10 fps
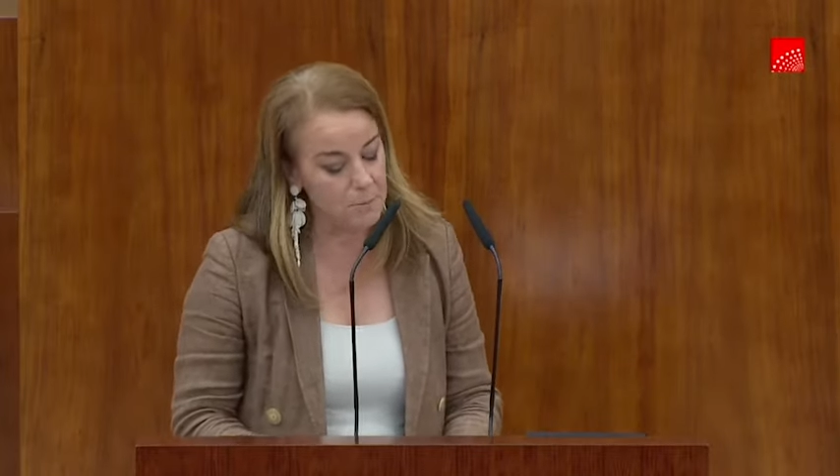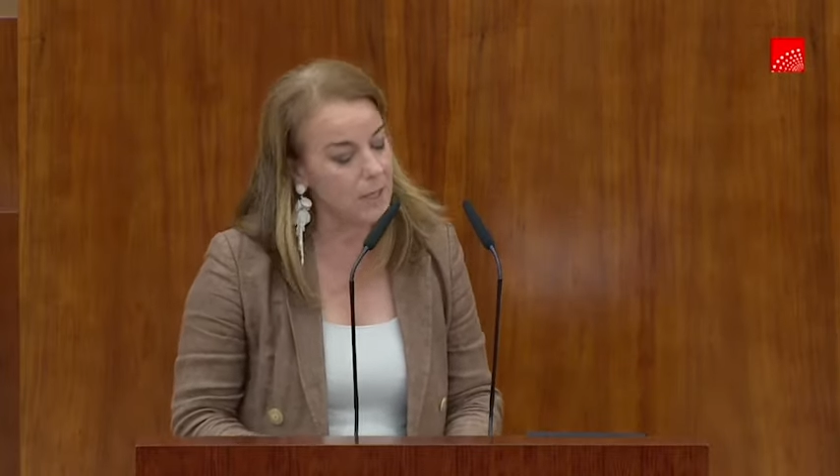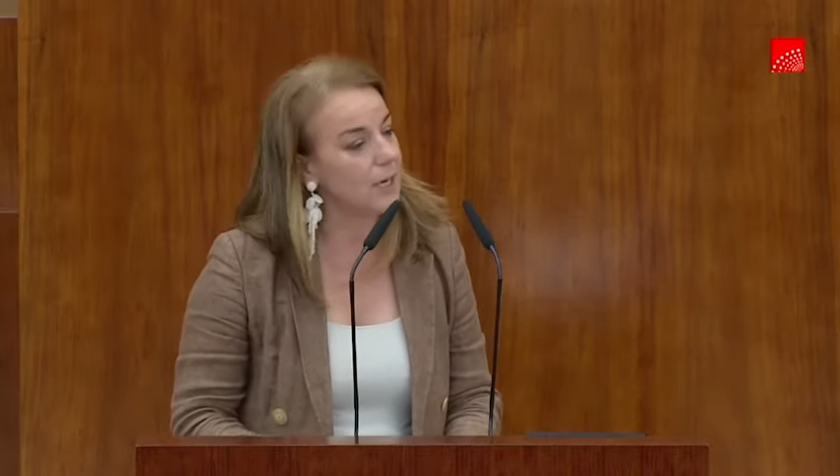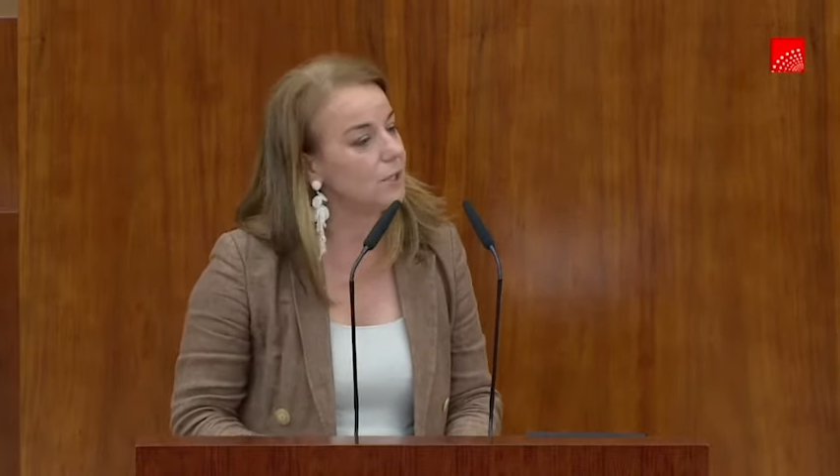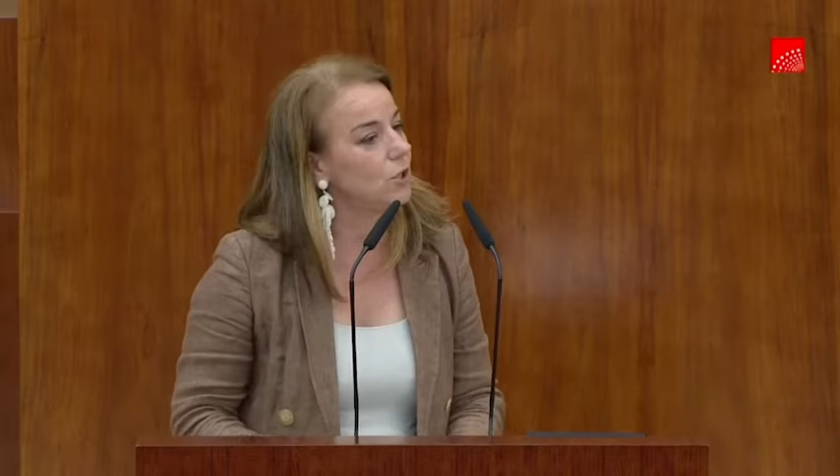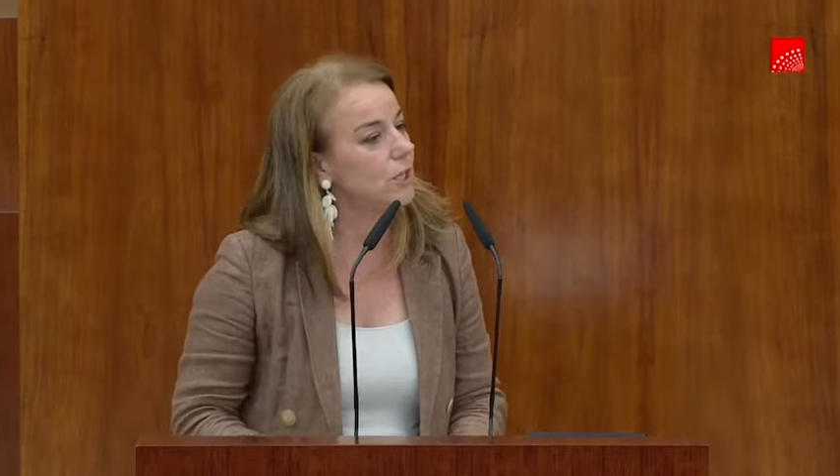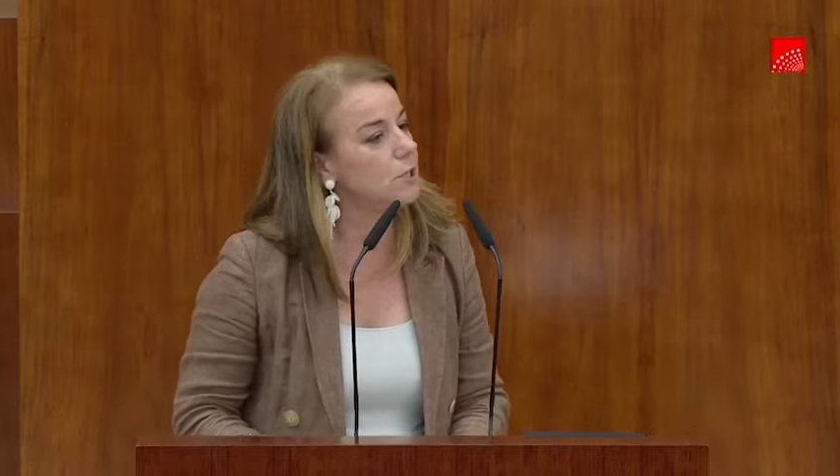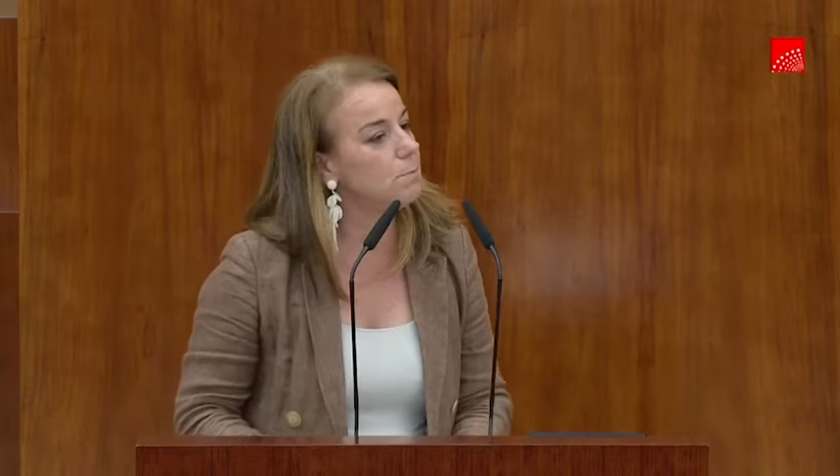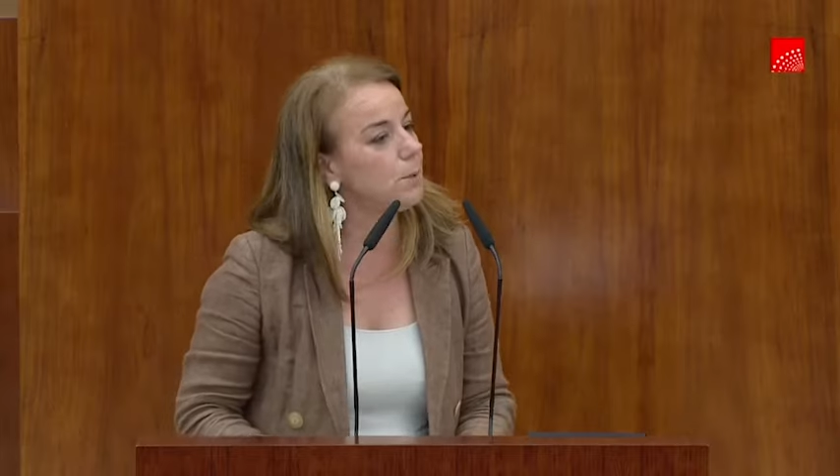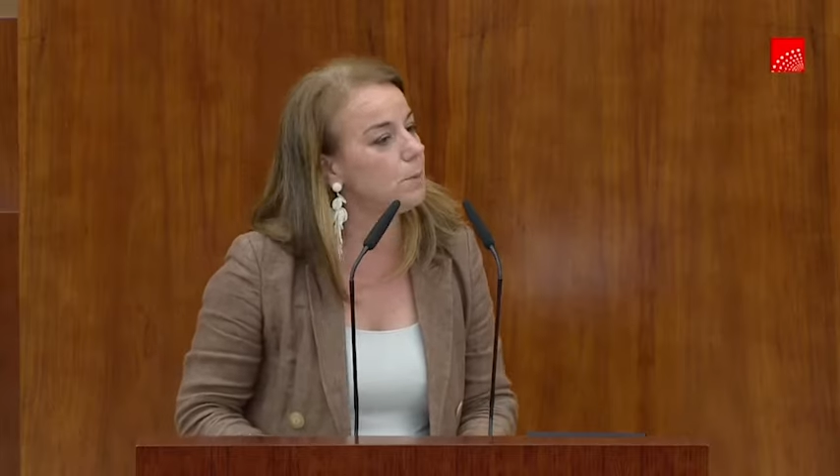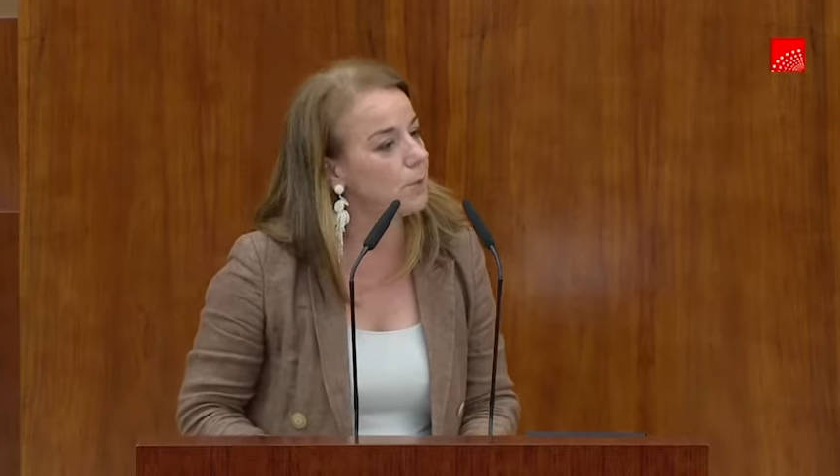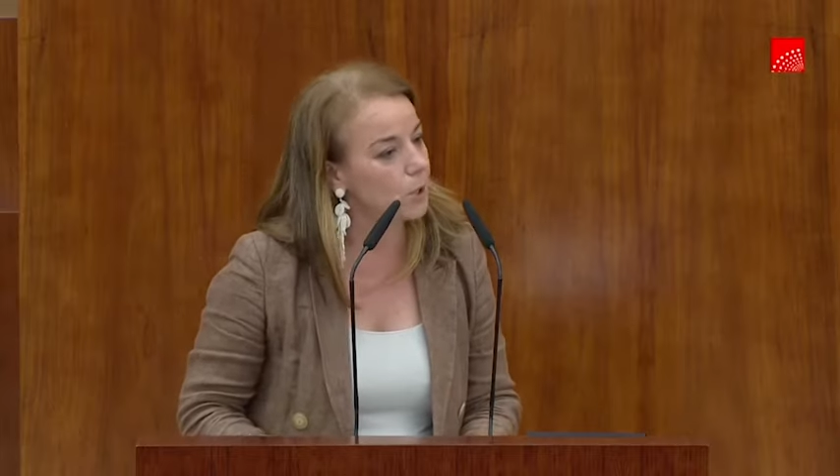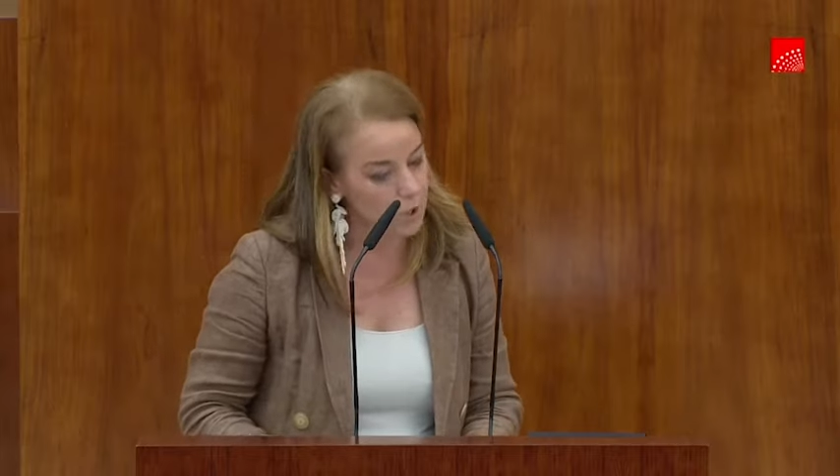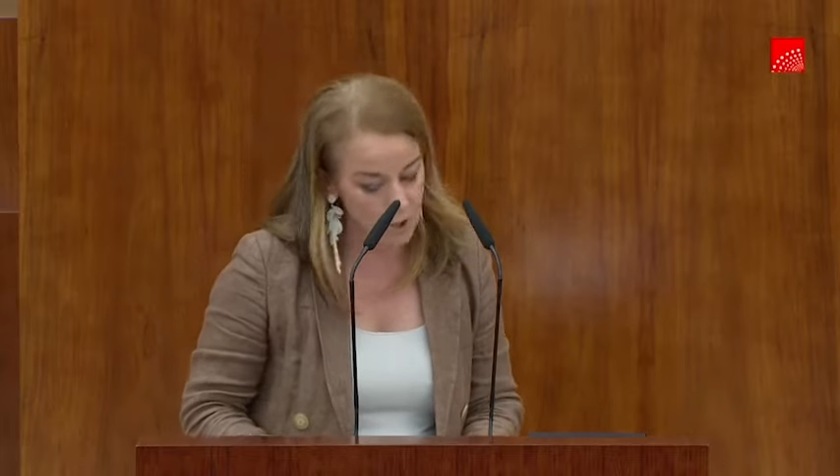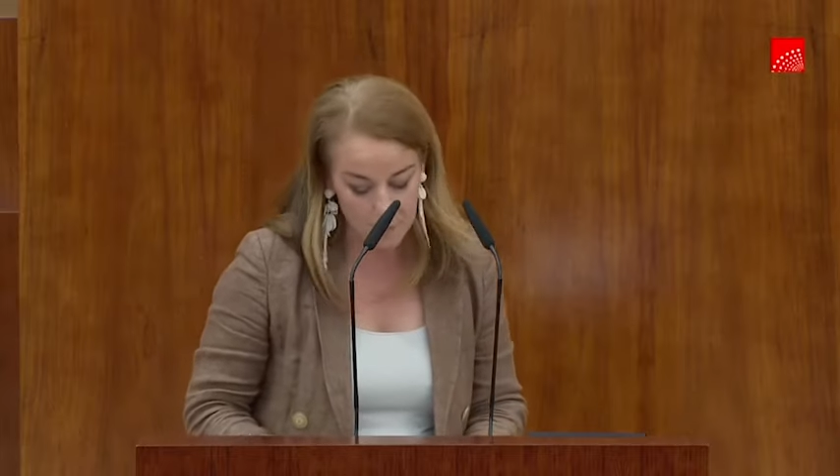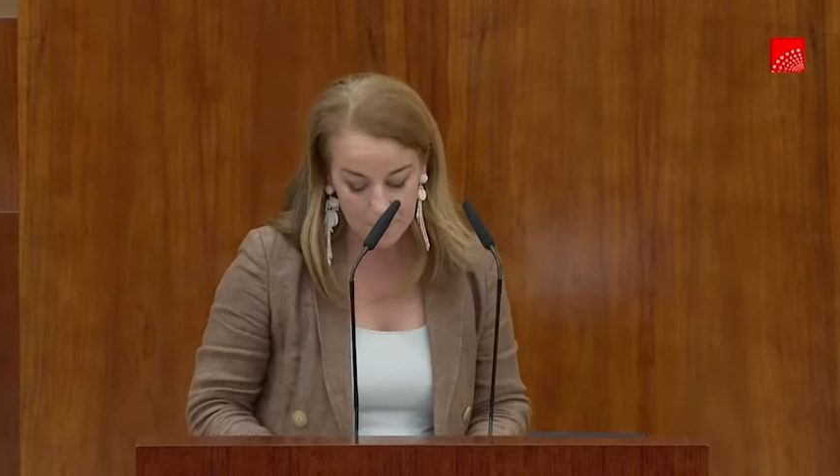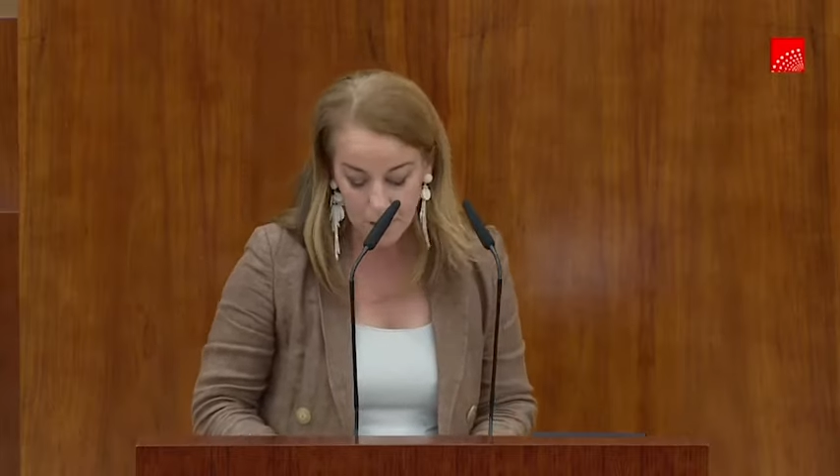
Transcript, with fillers: inmigratorias proporcionan